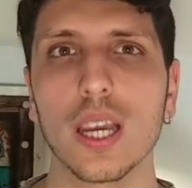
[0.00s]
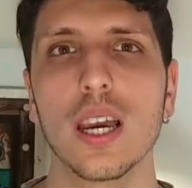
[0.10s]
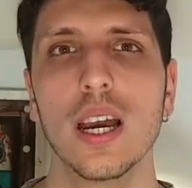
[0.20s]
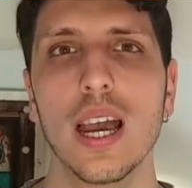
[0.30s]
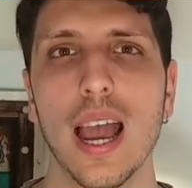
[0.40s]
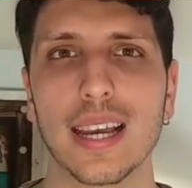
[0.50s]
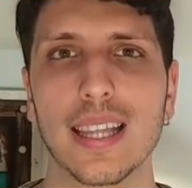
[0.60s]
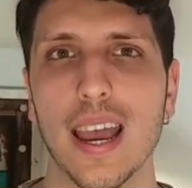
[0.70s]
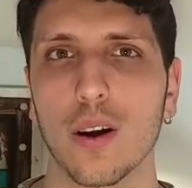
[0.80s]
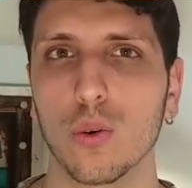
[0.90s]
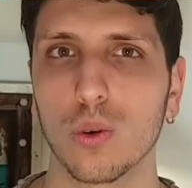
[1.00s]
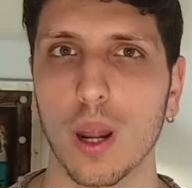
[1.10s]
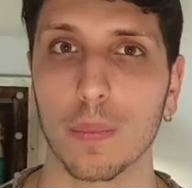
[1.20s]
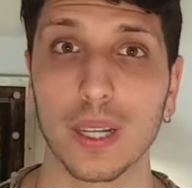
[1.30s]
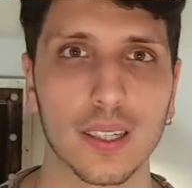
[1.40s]
-E ed è
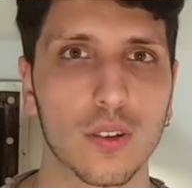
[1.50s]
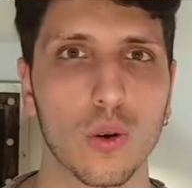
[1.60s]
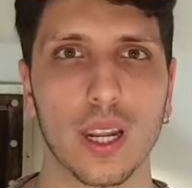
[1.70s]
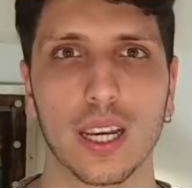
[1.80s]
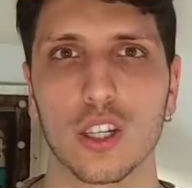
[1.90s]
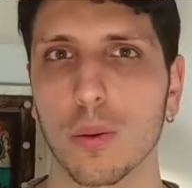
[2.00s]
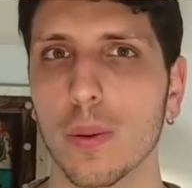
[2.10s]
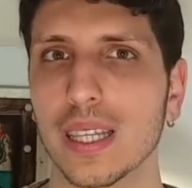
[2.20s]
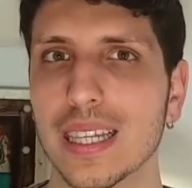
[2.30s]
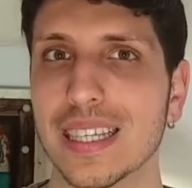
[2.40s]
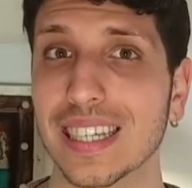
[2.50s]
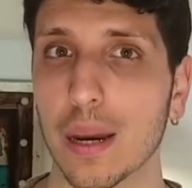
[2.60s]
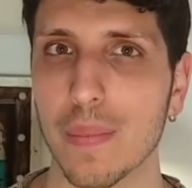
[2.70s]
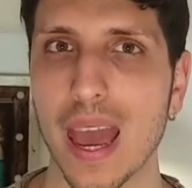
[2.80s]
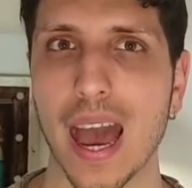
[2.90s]
un'applicazione che ci permette di
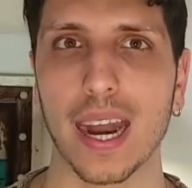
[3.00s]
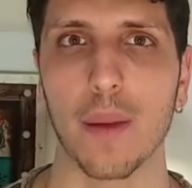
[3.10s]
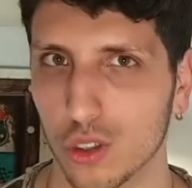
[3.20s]
scambiare